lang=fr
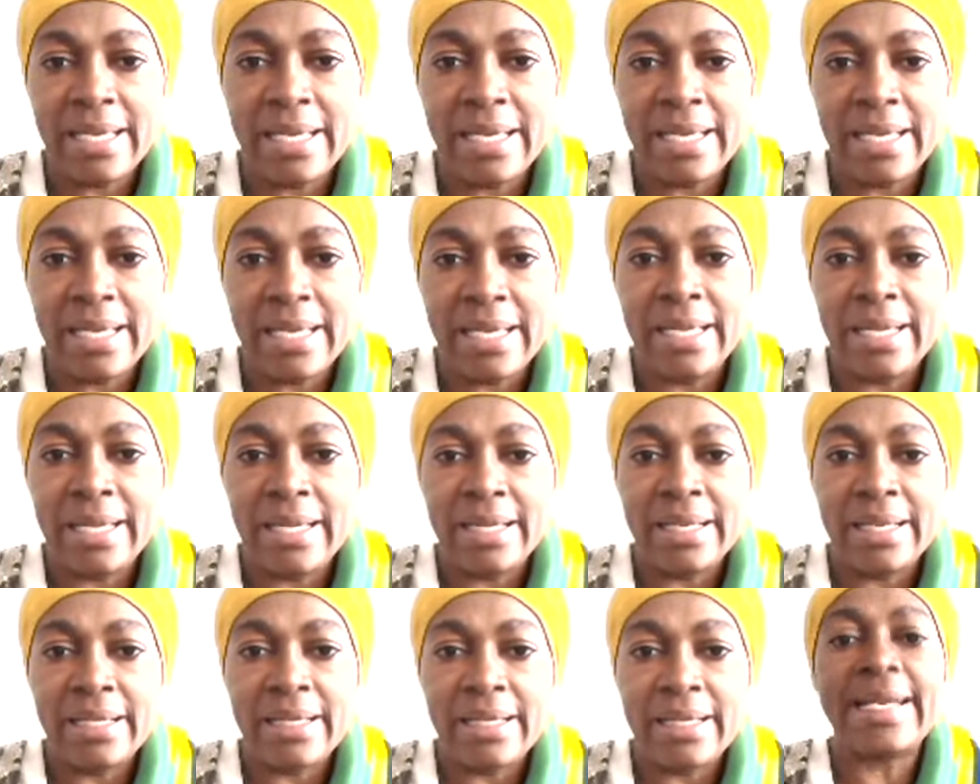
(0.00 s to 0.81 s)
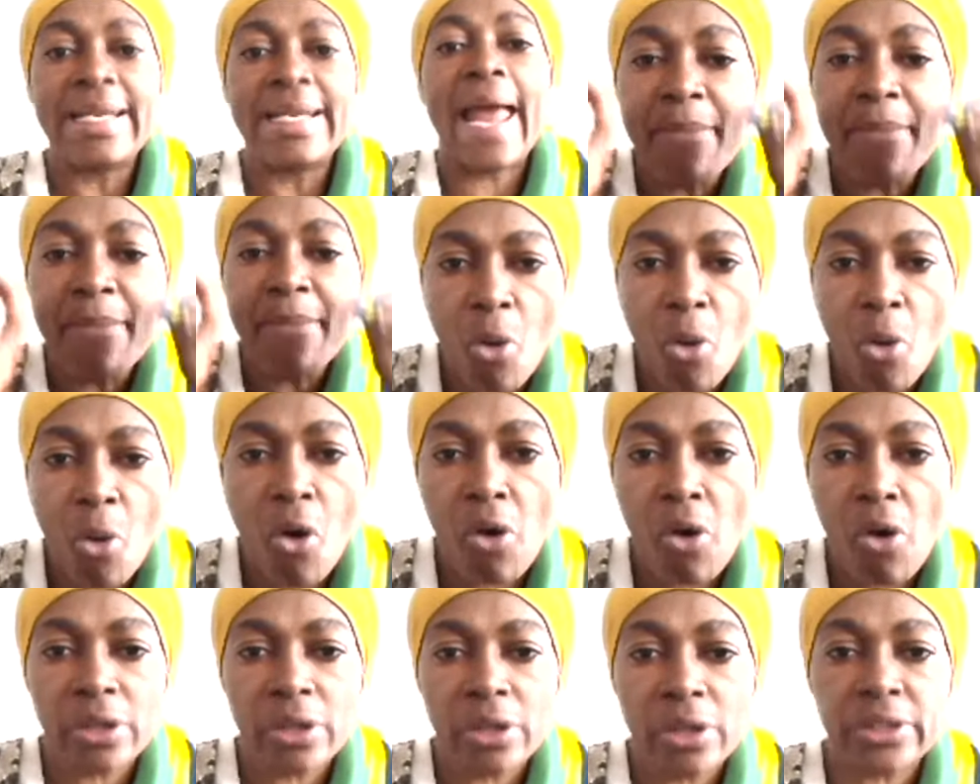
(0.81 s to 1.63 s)
la mémoire de nos
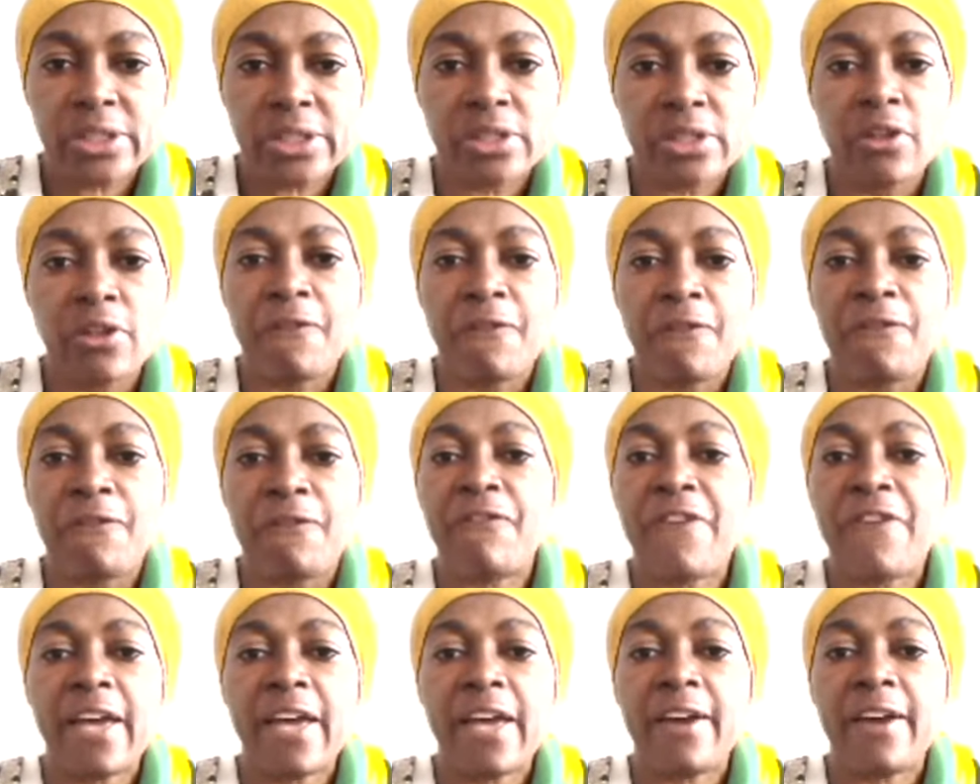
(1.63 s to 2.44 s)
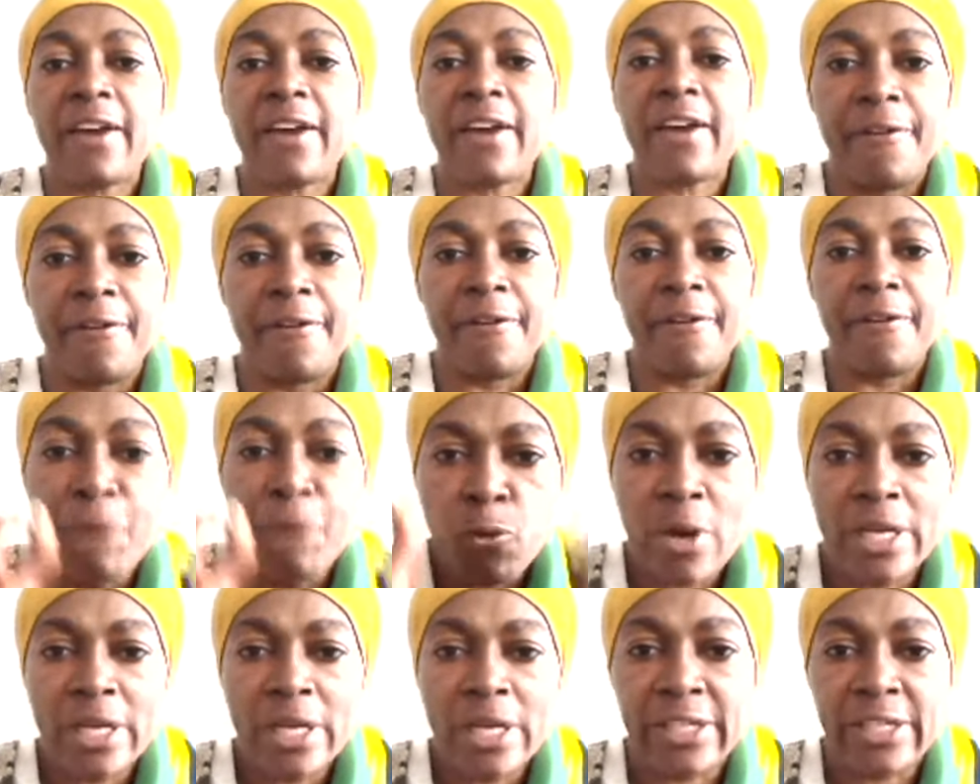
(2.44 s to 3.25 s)
morts se faire euh, euh,
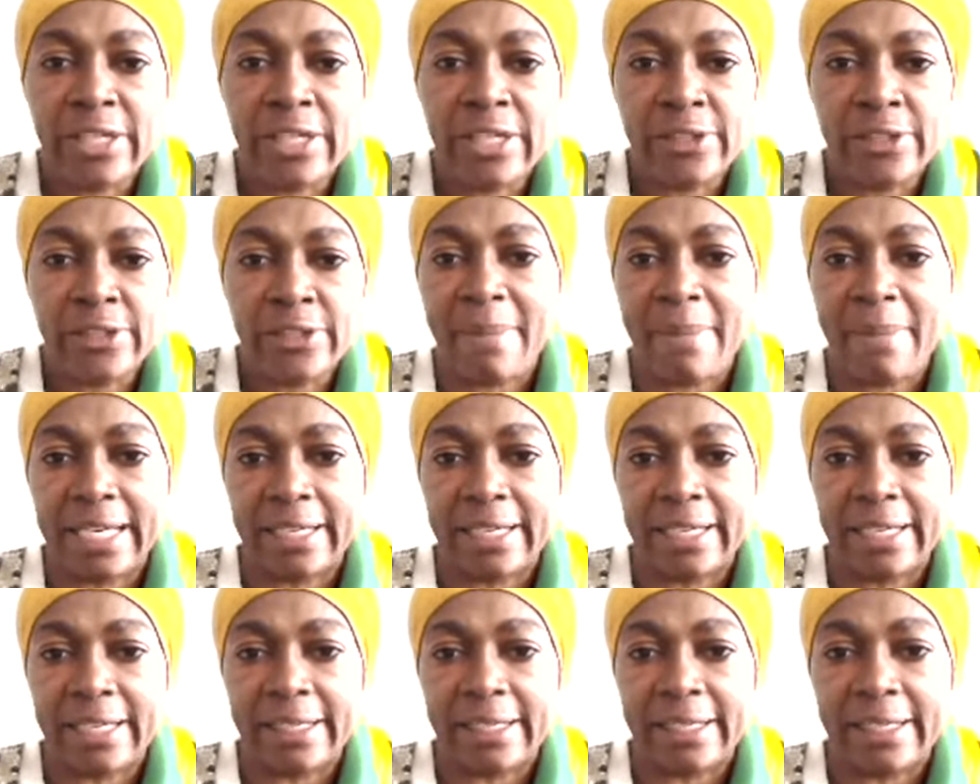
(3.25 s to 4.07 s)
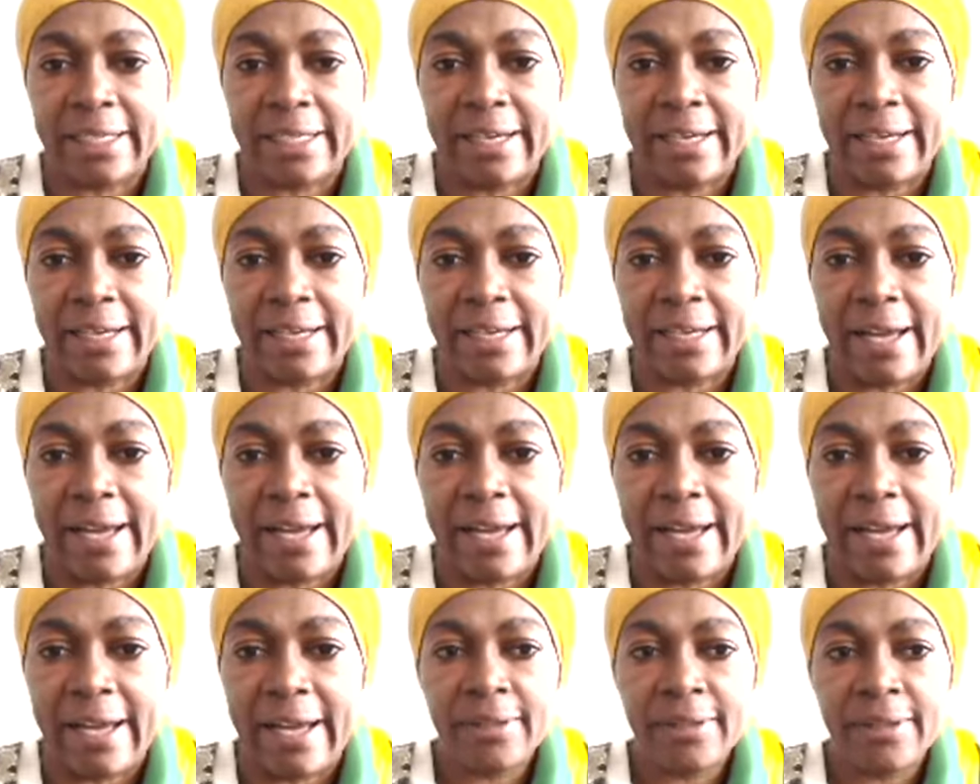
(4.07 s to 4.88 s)
flouer de cette manière-là.
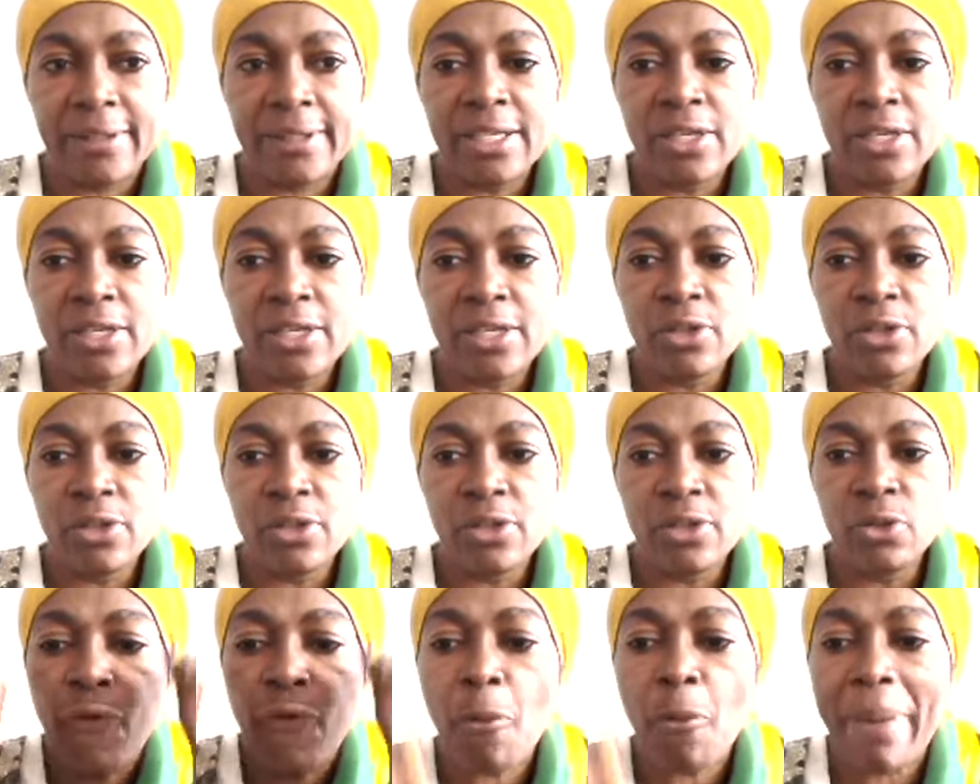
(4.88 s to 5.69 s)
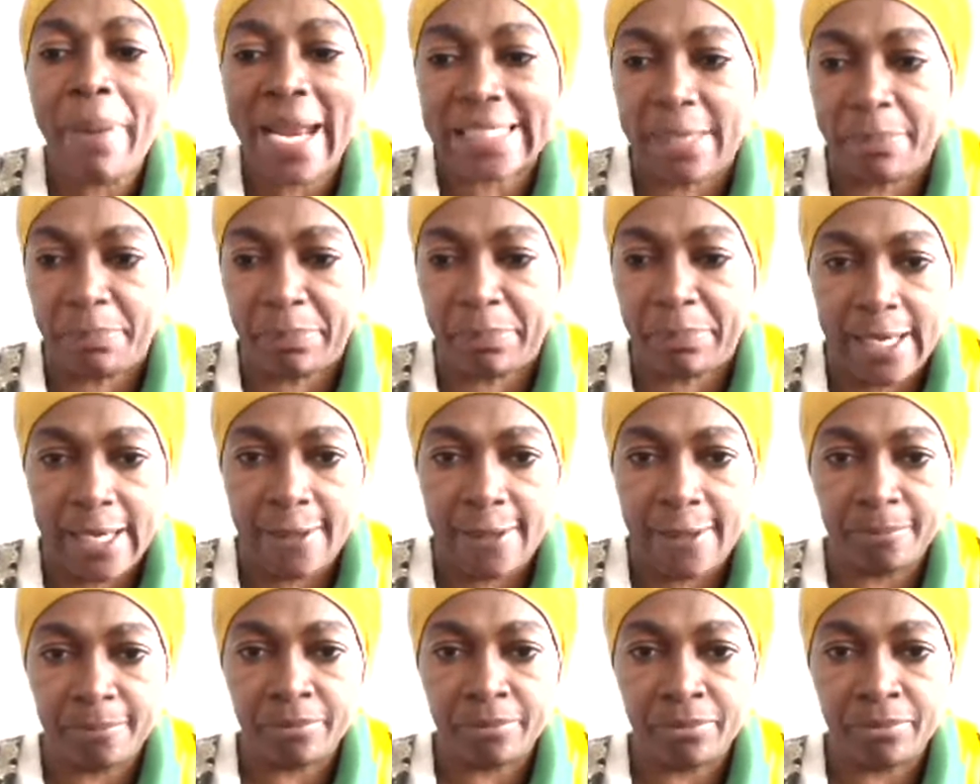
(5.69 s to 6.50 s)
Nous ne devons pas l'accepter.
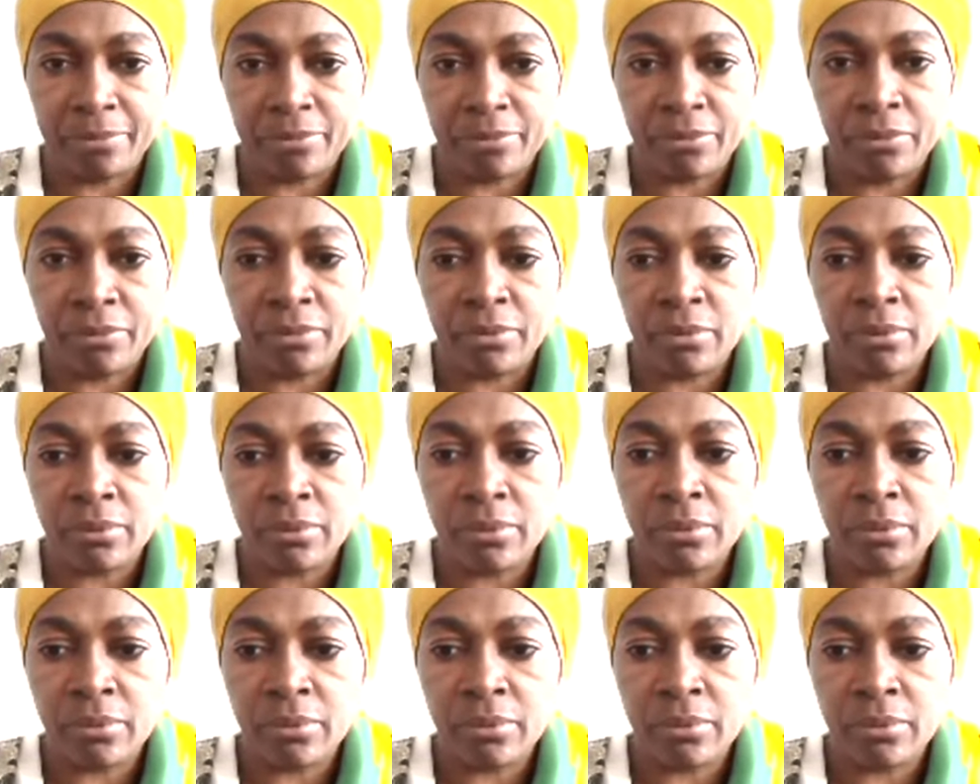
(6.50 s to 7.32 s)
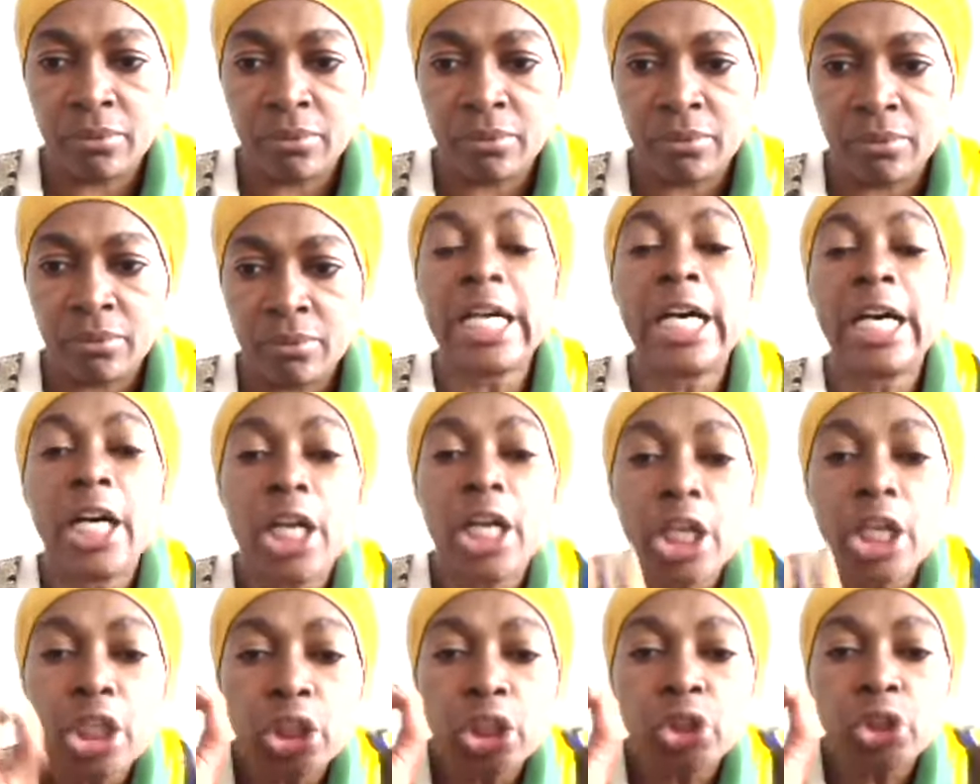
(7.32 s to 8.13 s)

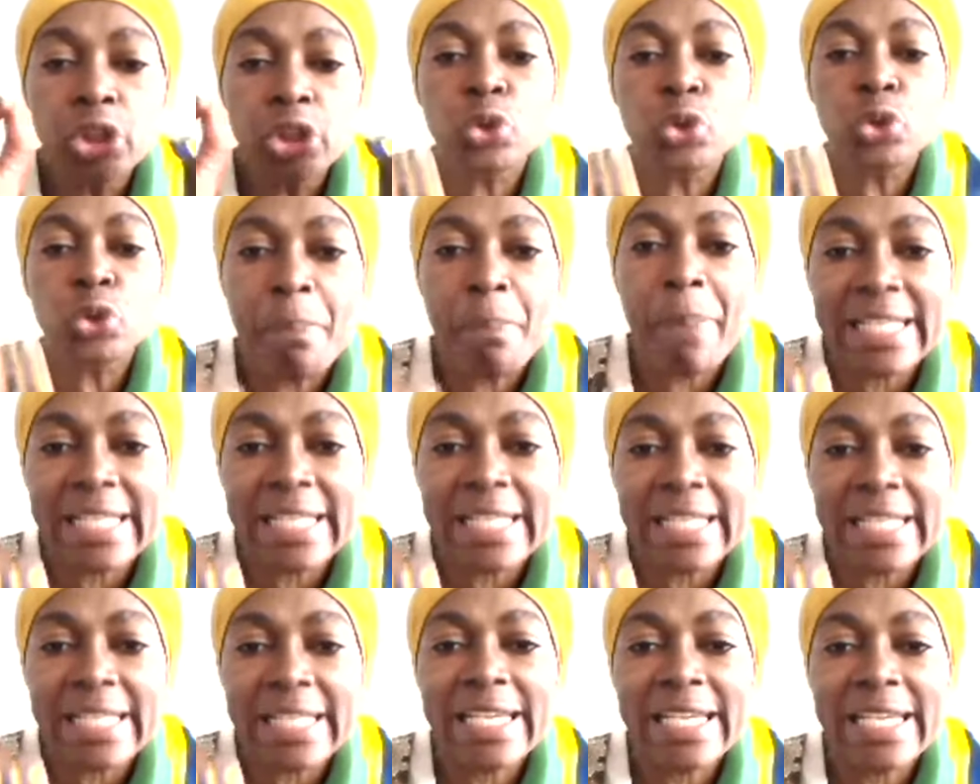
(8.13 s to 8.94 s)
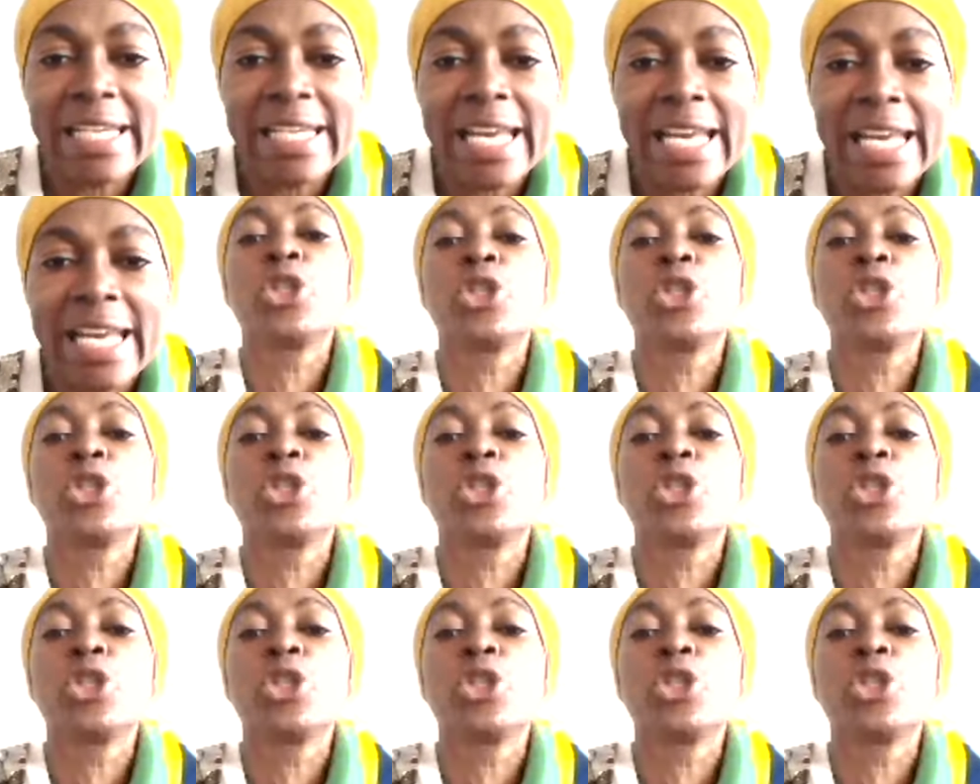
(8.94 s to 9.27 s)
Retrouver ce pays-là s'il y a un